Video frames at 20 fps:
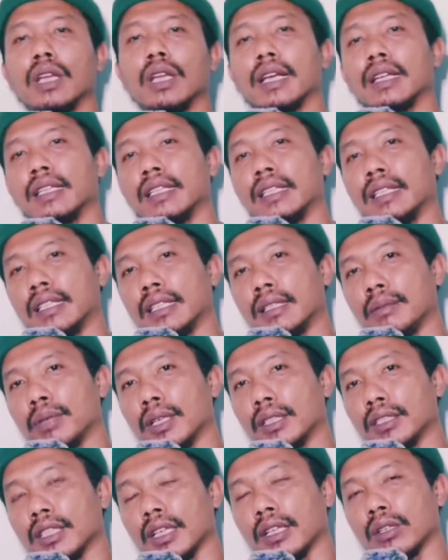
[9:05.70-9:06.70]
lagi,
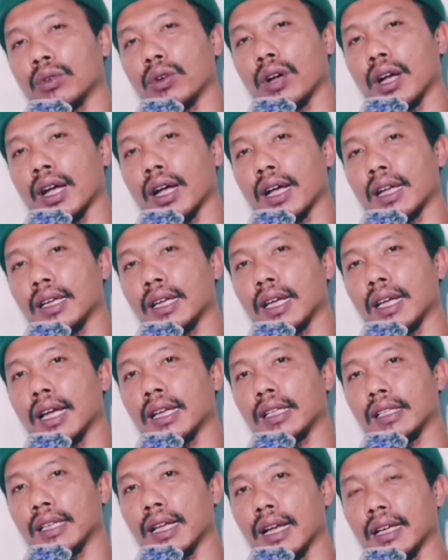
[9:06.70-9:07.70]
baca doa la
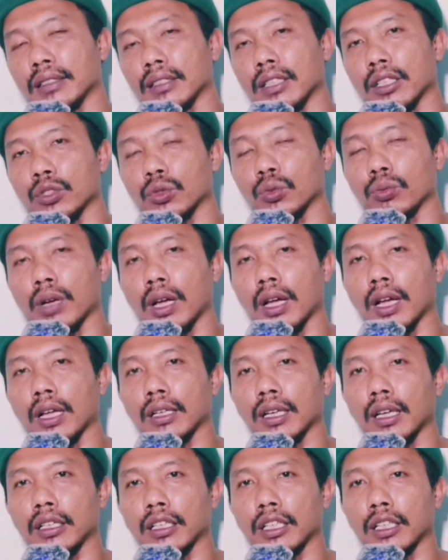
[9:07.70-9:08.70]
ilaha anta
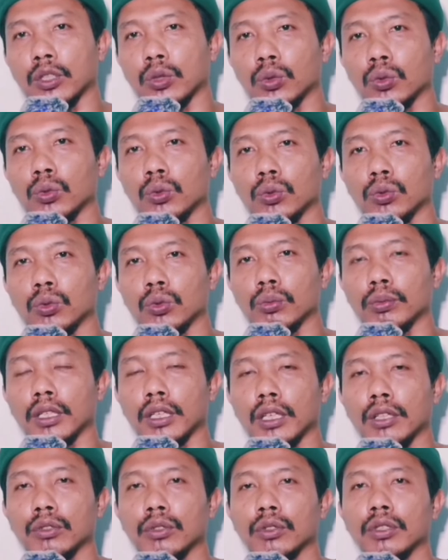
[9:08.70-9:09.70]
subhanaka inni kuntu
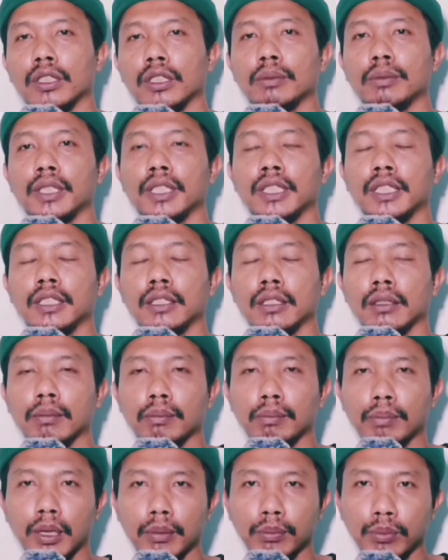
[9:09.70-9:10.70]

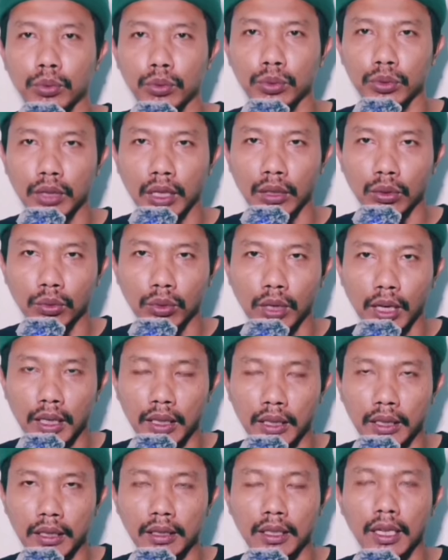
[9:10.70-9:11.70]
empat puluh 41
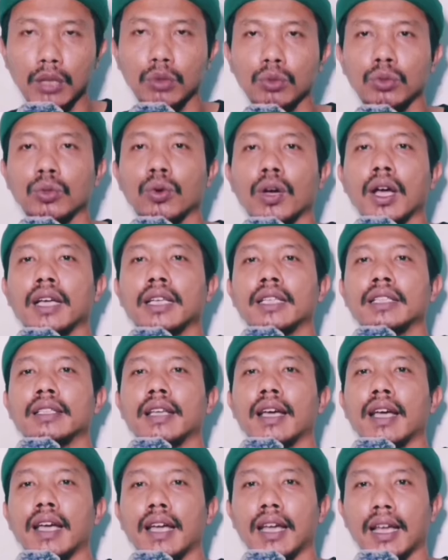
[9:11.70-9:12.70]
kali. Lalu doa
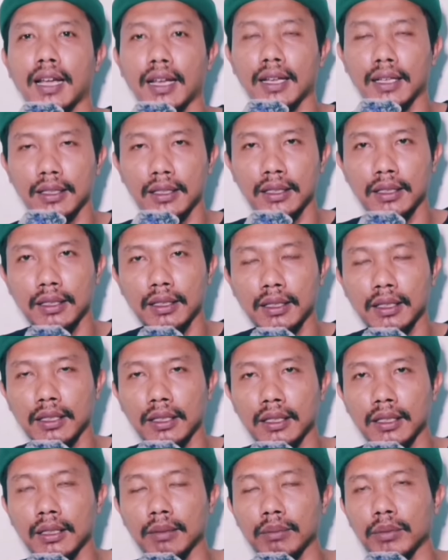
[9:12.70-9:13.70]
kita.
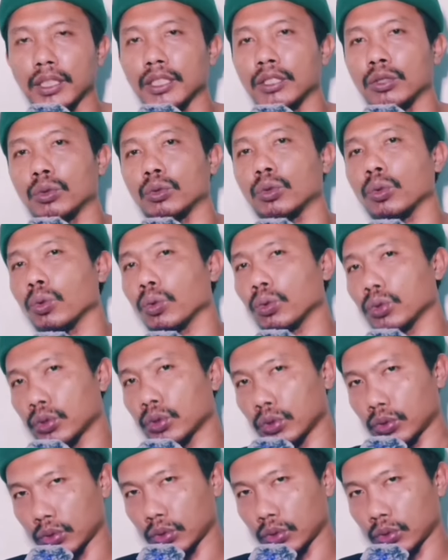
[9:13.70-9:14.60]
Begitu terus